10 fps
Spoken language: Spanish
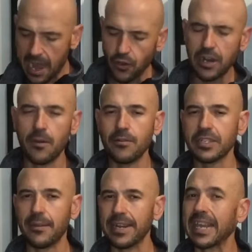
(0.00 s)
ahora lo
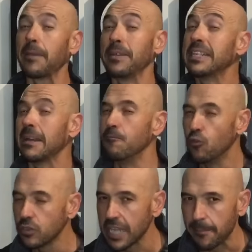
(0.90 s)
vamos a ver que emite
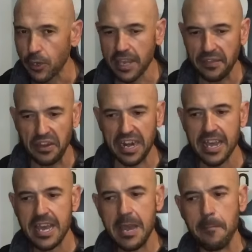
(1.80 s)
muchas proyecciones,